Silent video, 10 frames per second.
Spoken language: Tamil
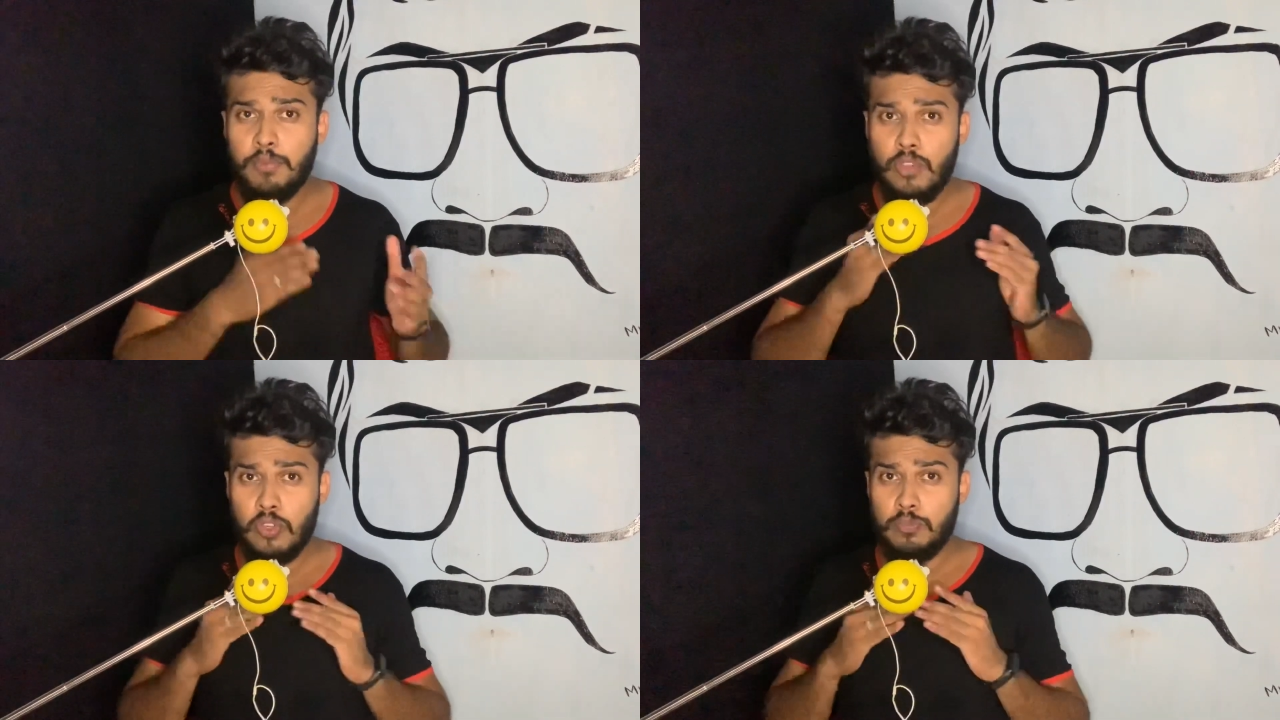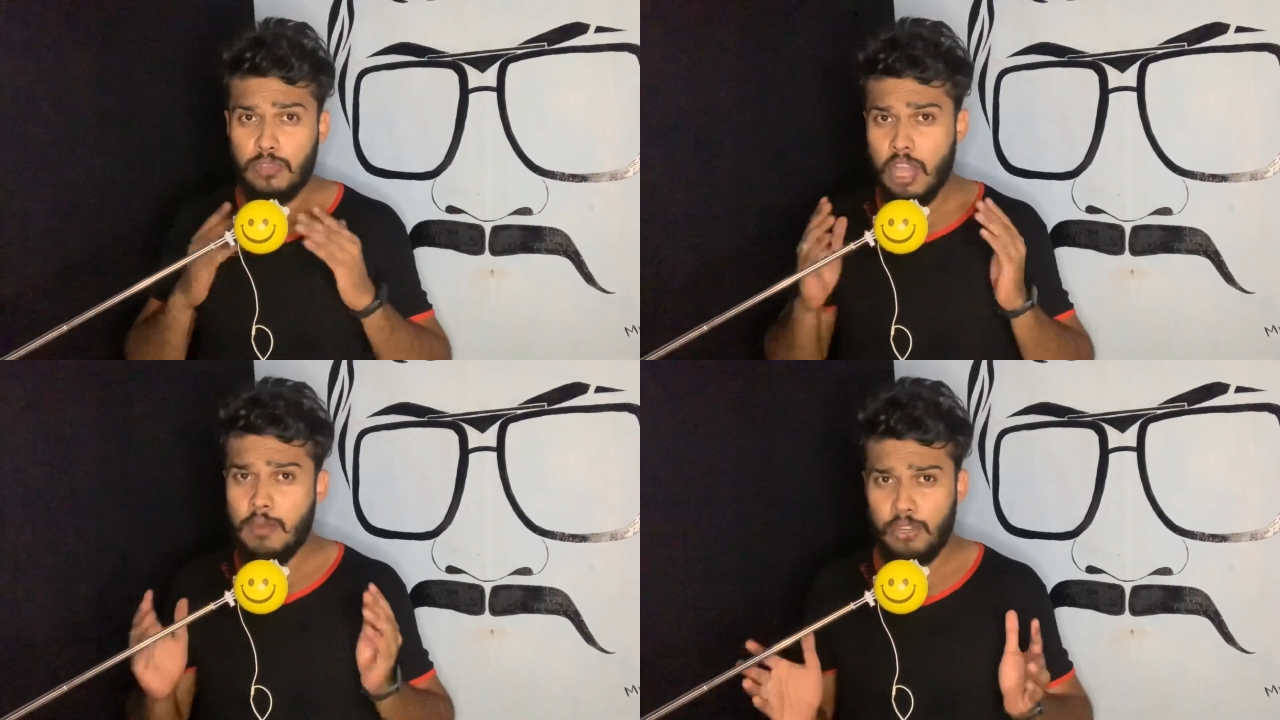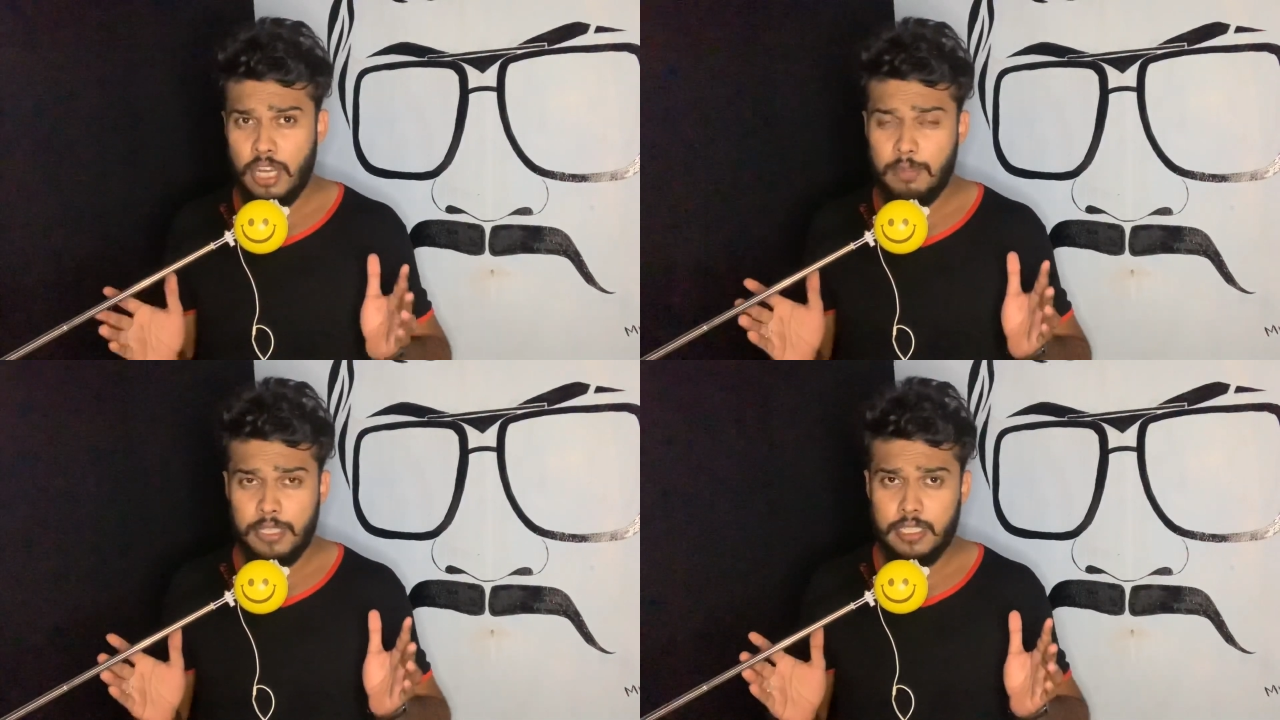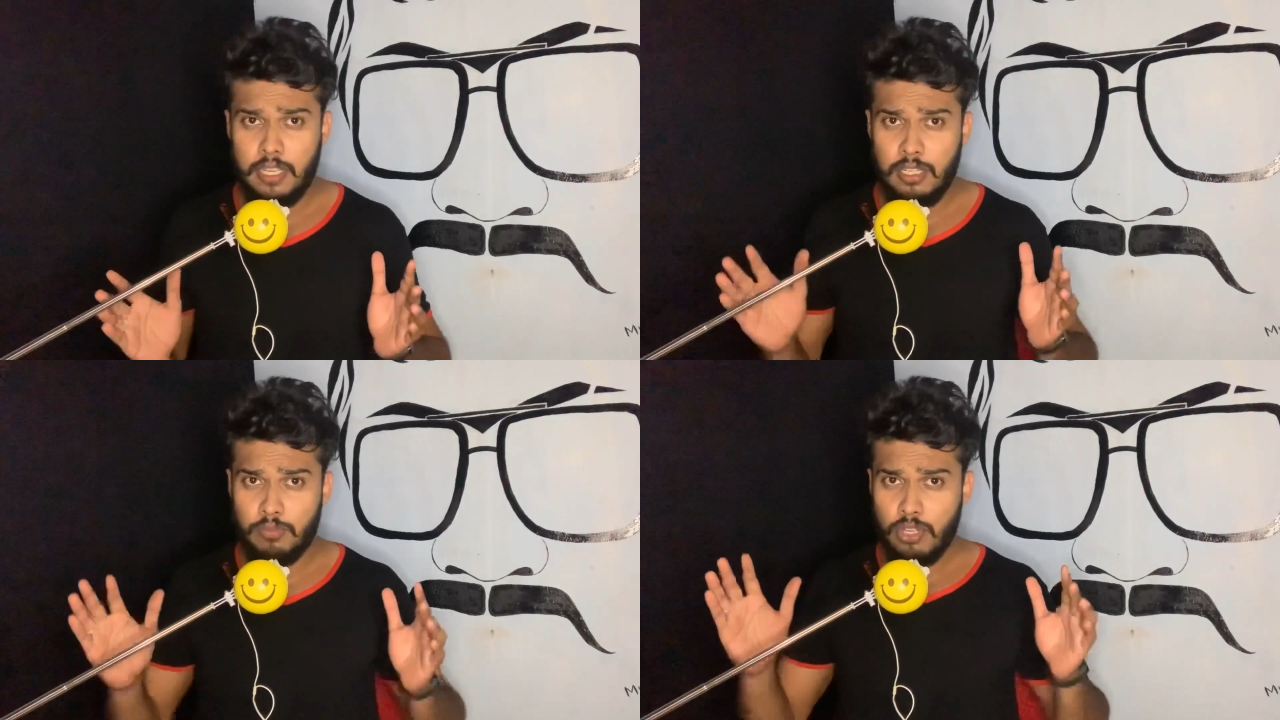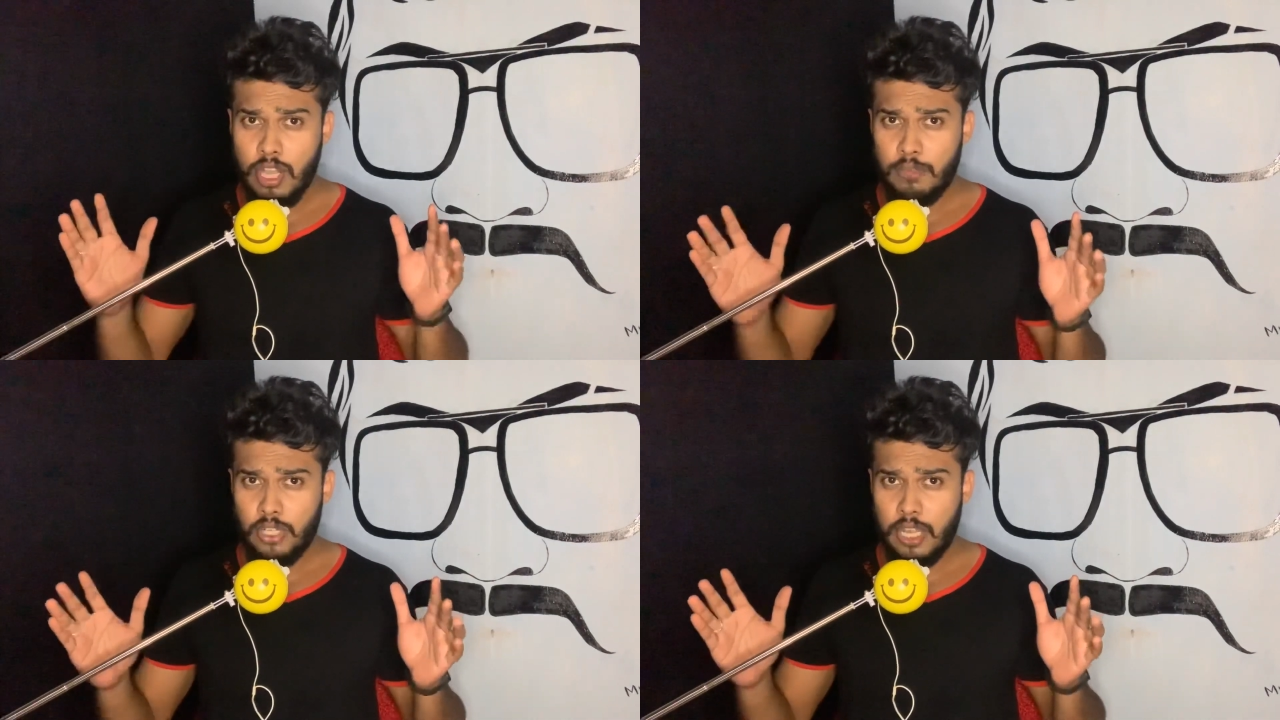போய் ஒரு முகாமண்டா அமைக்கிறாங்க
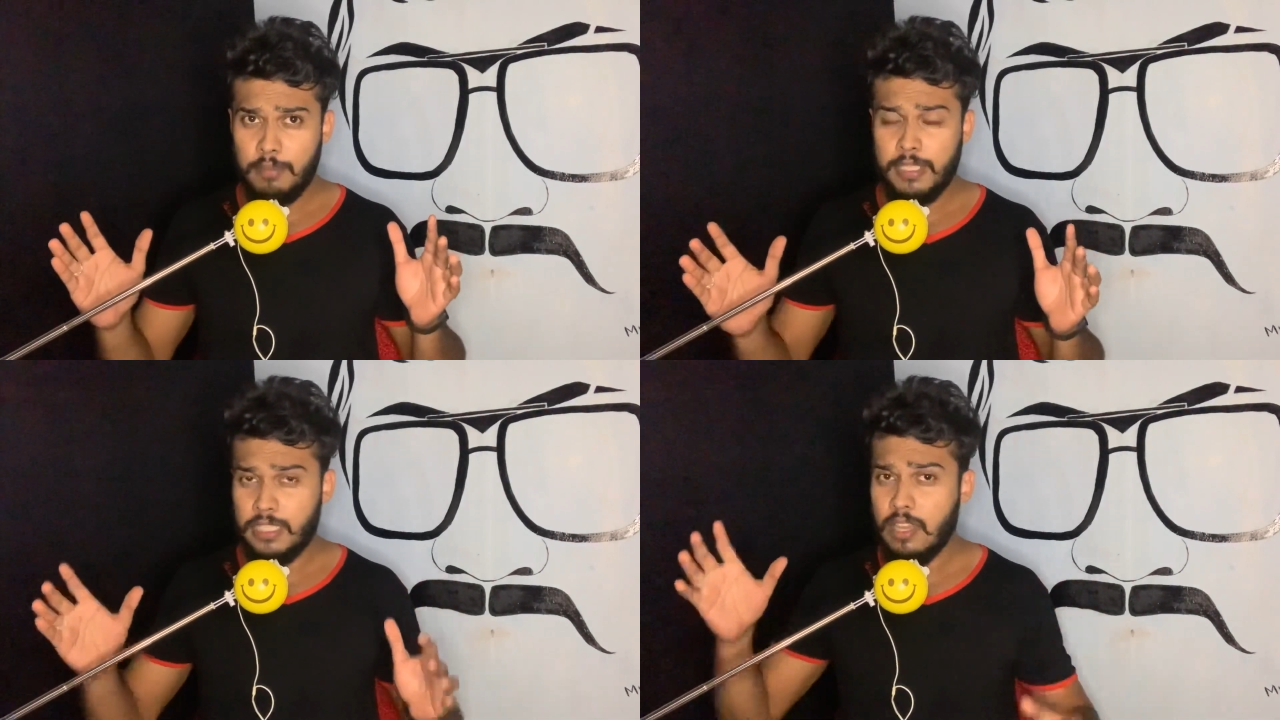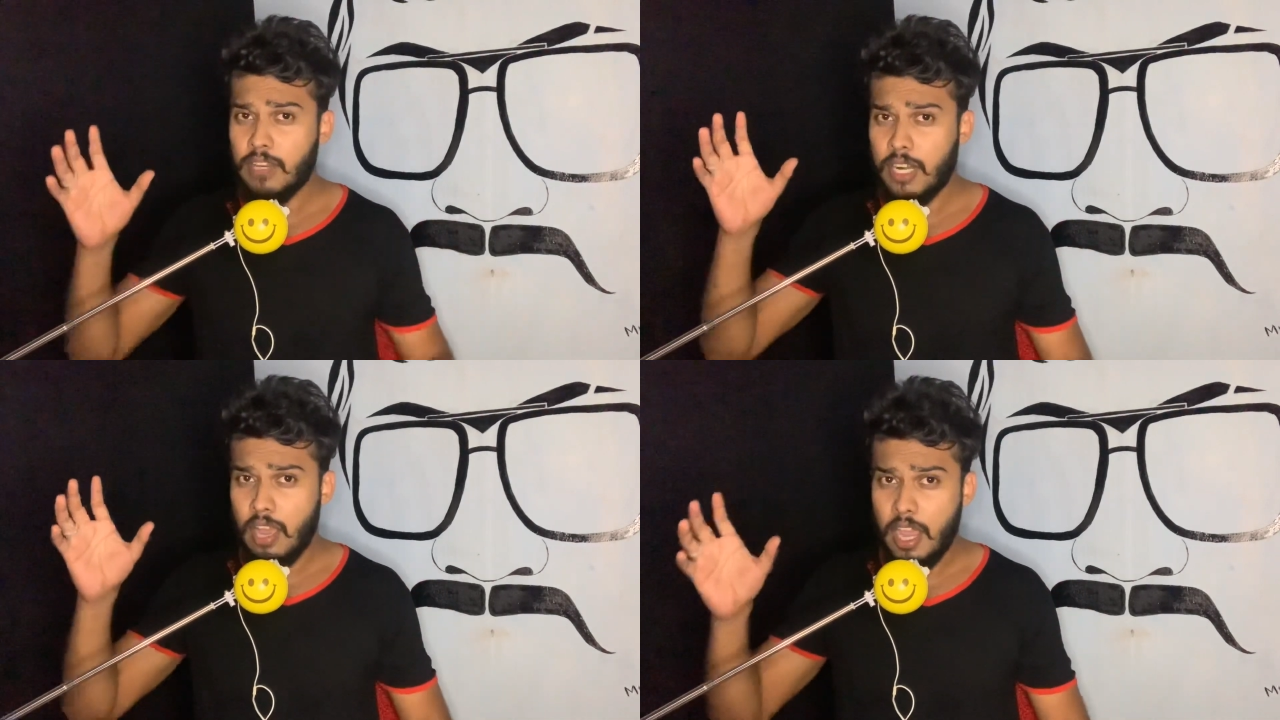முகாமண்டா அமைச்சு அவங்களோட